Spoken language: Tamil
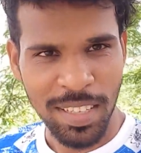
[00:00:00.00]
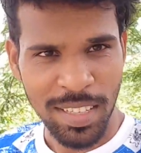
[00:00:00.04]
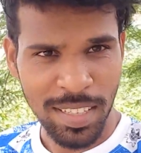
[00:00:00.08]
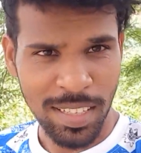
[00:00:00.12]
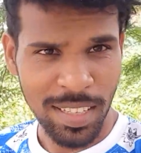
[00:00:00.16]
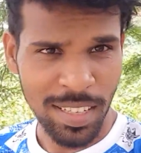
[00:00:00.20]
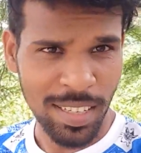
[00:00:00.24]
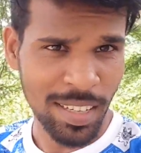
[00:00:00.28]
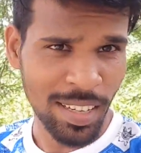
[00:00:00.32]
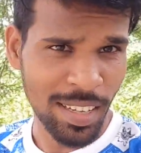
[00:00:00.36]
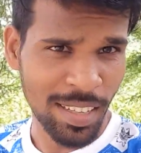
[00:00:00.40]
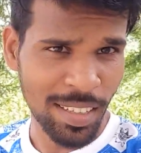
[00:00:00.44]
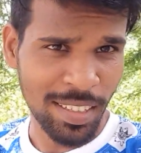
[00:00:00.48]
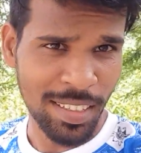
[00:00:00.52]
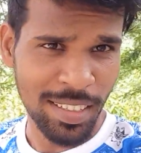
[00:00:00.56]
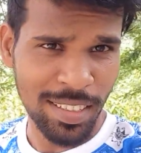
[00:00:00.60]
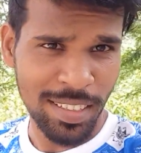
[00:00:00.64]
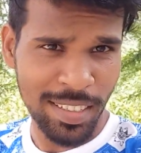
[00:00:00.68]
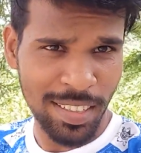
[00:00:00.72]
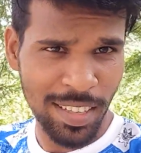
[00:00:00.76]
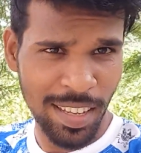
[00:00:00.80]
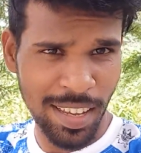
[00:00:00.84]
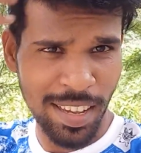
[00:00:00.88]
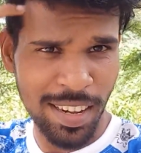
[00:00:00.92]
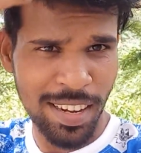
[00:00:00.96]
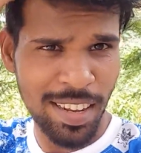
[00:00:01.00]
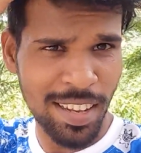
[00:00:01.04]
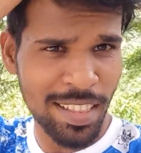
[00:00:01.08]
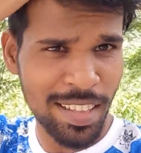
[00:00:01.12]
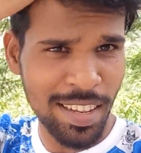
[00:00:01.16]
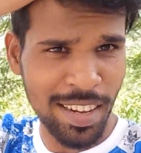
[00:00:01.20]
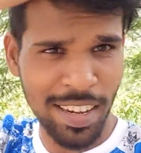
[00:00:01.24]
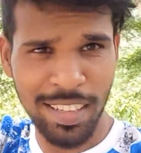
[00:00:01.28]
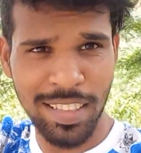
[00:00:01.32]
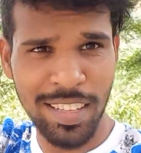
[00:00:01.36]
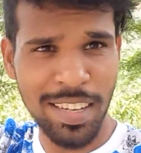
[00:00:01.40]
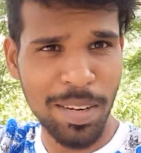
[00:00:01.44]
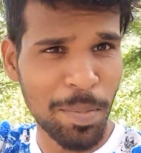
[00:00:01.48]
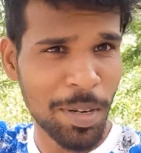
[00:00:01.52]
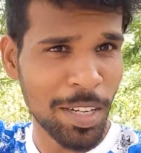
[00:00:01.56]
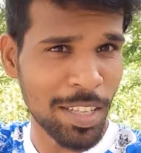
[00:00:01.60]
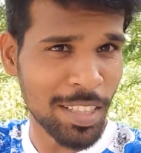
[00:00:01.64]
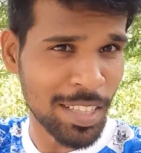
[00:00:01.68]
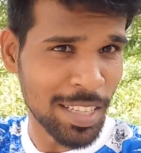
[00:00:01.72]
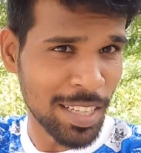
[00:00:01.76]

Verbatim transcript: சரியா சரி அந்த கதை நமக்கு